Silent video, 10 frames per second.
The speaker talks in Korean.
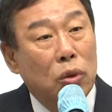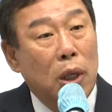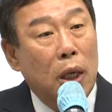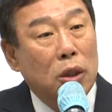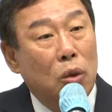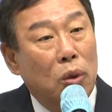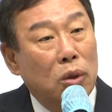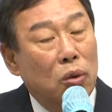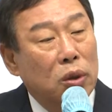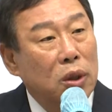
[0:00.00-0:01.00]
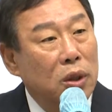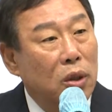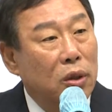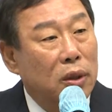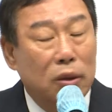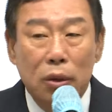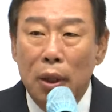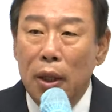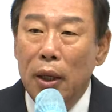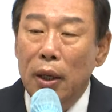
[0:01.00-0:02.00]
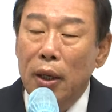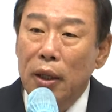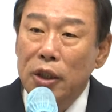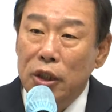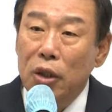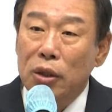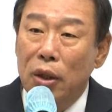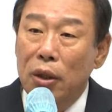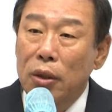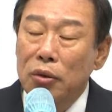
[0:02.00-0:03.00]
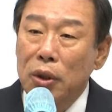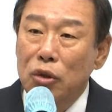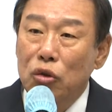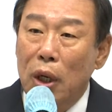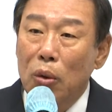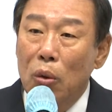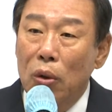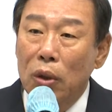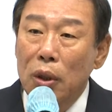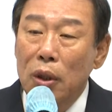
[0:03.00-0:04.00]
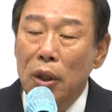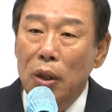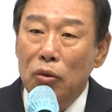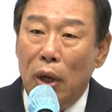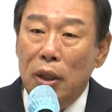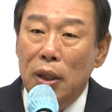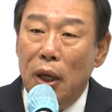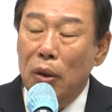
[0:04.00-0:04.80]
가칭 세종 바네스 FC를 창단하기로 하고 최근 후원 업체와